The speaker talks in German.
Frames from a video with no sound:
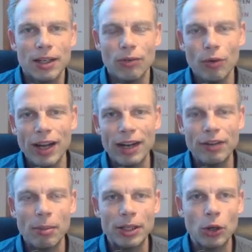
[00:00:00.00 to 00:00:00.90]
wo wir
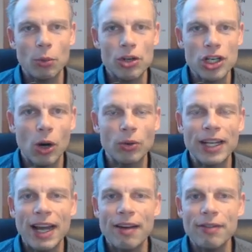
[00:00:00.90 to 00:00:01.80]
einfach mal darüber schauen,
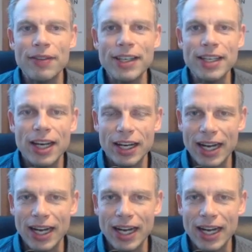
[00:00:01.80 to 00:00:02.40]
wie